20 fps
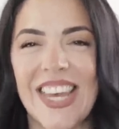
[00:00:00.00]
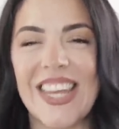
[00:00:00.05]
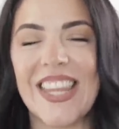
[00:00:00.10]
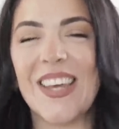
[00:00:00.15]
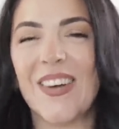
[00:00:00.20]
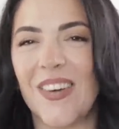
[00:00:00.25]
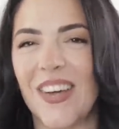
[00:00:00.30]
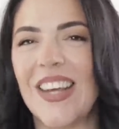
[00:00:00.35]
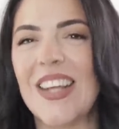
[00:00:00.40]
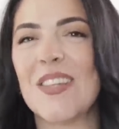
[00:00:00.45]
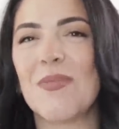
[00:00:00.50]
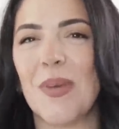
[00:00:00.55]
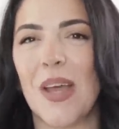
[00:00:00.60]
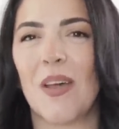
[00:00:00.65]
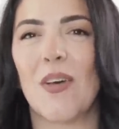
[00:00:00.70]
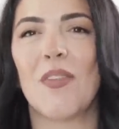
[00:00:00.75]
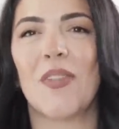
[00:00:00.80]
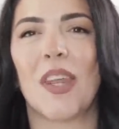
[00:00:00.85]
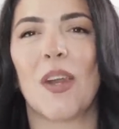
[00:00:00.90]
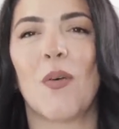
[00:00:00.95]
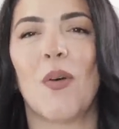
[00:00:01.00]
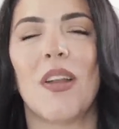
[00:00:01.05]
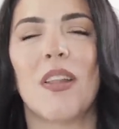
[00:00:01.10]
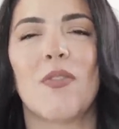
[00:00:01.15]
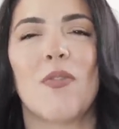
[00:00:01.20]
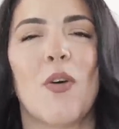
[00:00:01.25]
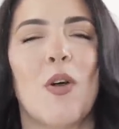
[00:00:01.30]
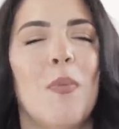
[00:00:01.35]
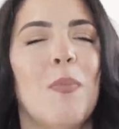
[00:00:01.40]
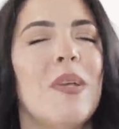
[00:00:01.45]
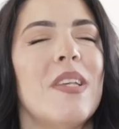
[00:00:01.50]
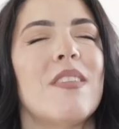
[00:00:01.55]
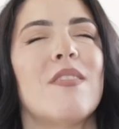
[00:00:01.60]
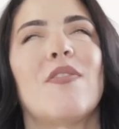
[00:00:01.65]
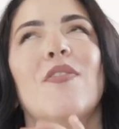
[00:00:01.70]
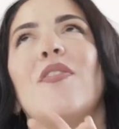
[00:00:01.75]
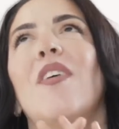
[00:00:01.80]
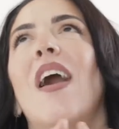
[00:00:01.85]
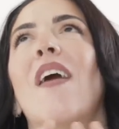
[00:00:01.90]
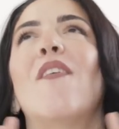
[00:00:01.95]
de hoy les voy a contar cuáles fueron mis
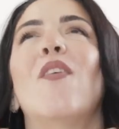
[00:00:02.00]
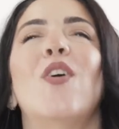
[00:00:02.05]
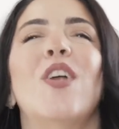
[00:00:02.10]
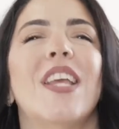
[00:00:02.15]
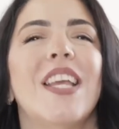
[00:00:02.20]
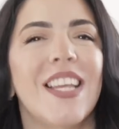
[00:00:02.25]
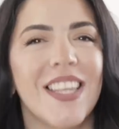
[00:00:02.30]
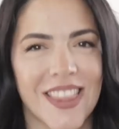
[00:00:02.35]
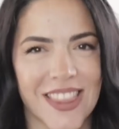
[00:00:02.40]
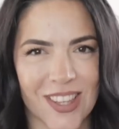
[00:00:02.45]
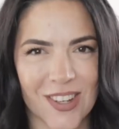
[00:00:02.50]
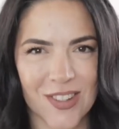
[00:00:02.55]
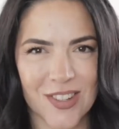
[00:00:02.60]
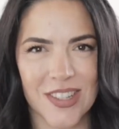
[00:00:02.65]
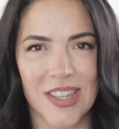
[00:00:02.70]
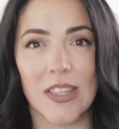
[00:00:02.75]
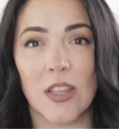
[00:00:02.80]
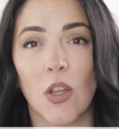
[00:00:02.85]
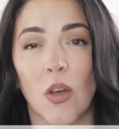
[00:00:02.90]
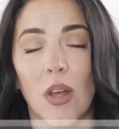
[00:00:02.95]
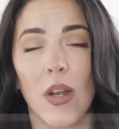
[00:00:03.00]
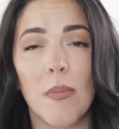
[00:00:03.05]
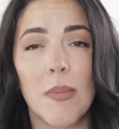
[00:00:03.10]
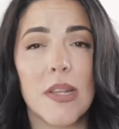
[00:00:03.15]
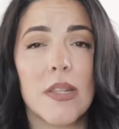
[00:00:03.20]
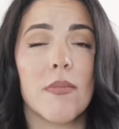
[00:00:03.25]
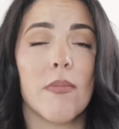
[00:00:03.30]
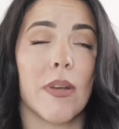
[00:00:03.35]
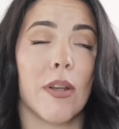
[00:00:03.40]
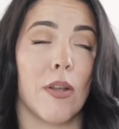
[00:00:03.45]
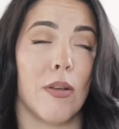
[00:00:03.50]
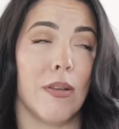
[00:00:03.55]
favoritos de todo el mes. Bueno,